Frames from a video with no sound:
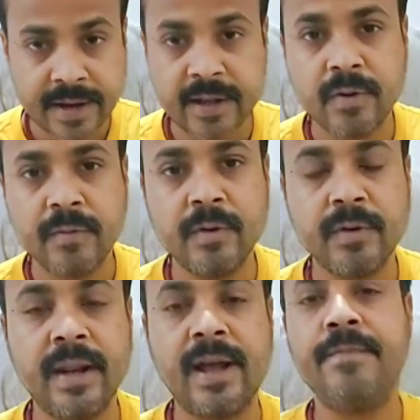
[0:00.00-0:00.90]
संडे को
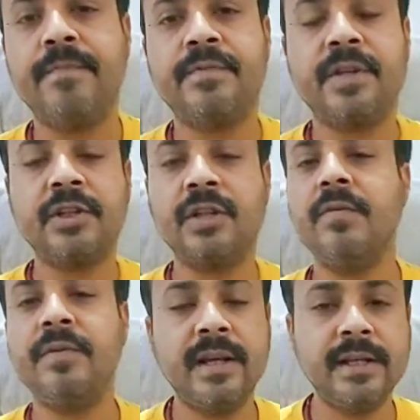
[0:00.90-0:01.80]
हम लोग लाइव
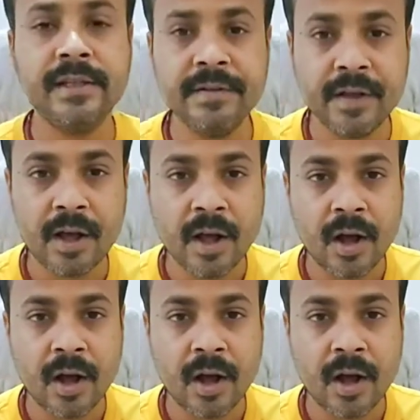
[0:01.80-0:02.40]
सेशन में मिलेंगे